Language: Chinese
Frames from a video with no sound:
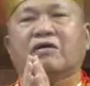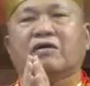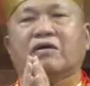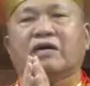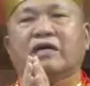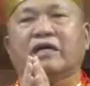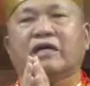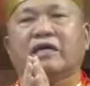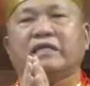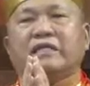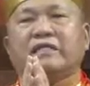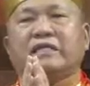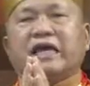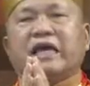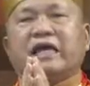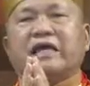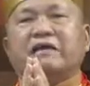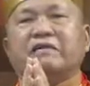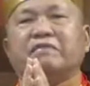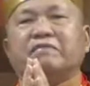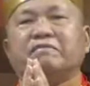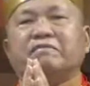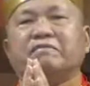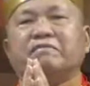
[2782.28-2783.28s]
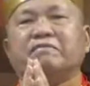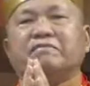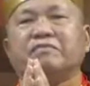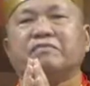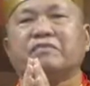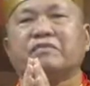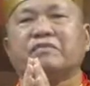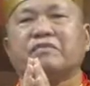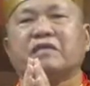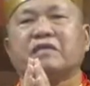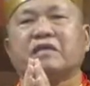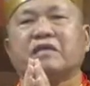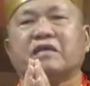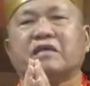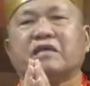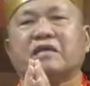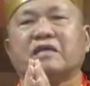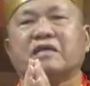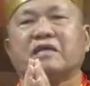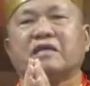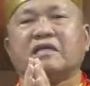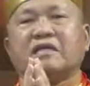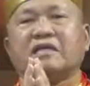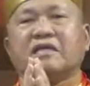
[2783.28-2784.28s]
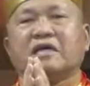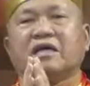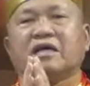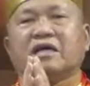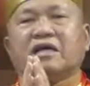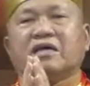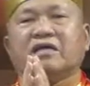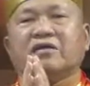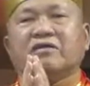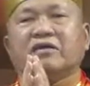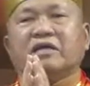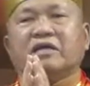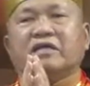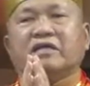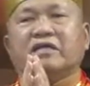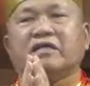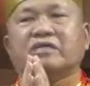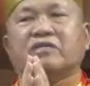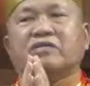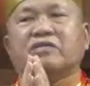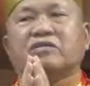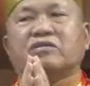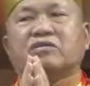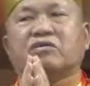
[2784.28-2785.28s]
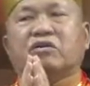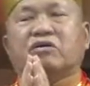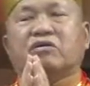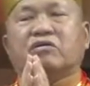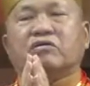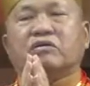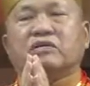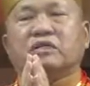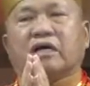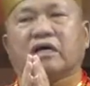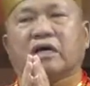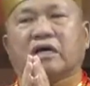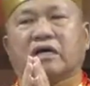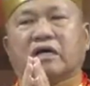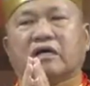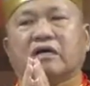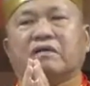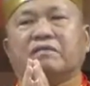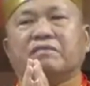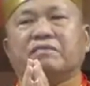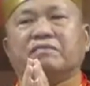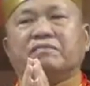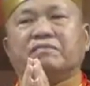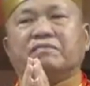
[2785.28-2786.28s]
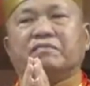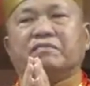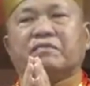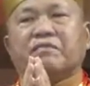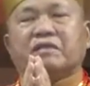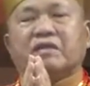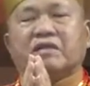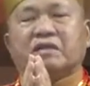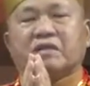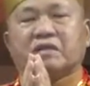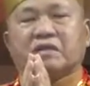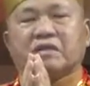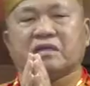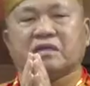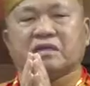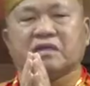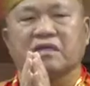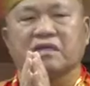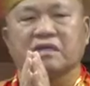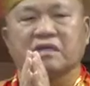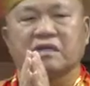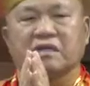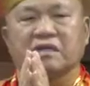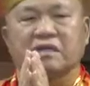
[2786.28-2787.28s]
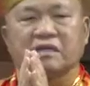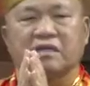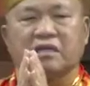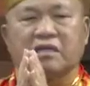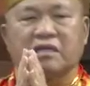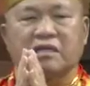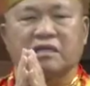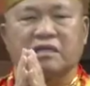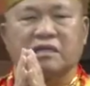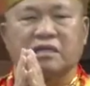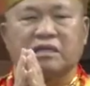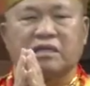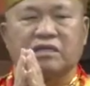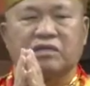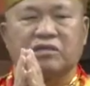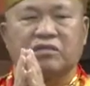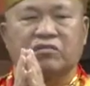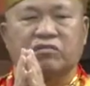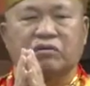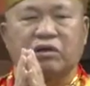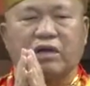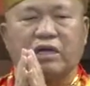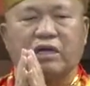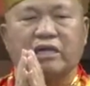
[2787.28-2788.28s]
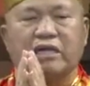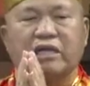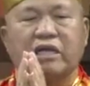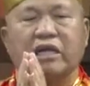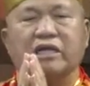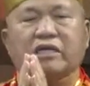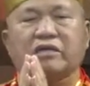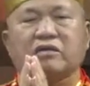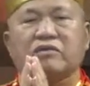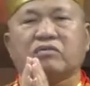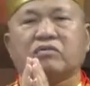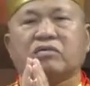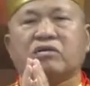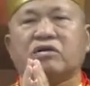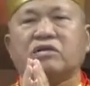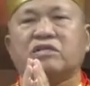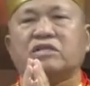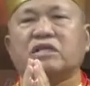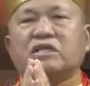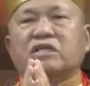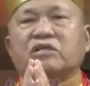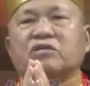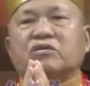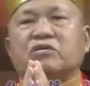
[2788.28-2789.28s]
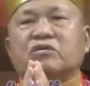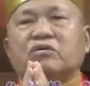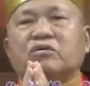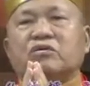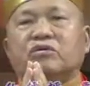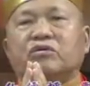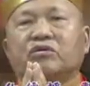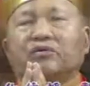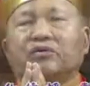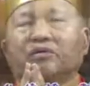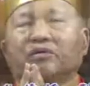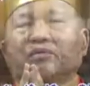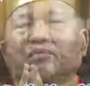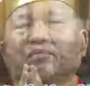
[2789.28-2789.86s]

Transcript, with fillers: 回向。回向。愿以此功德。愿以此功德。庄严佛净土。